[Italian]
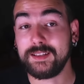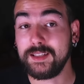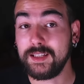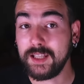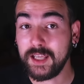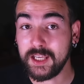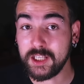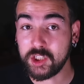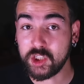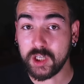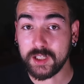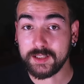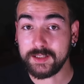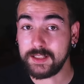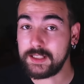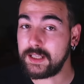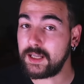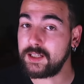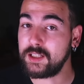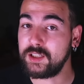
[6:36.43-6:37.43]
teenager
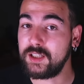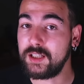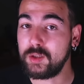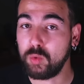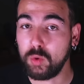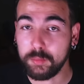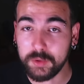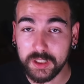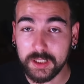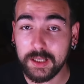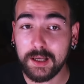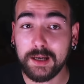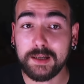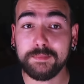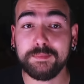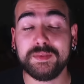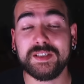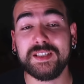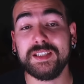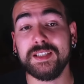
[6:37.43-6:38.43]
degli anni del
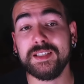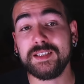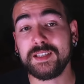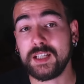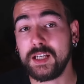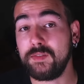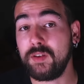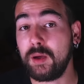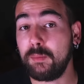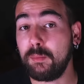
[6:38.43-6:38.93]
2000 si iscrive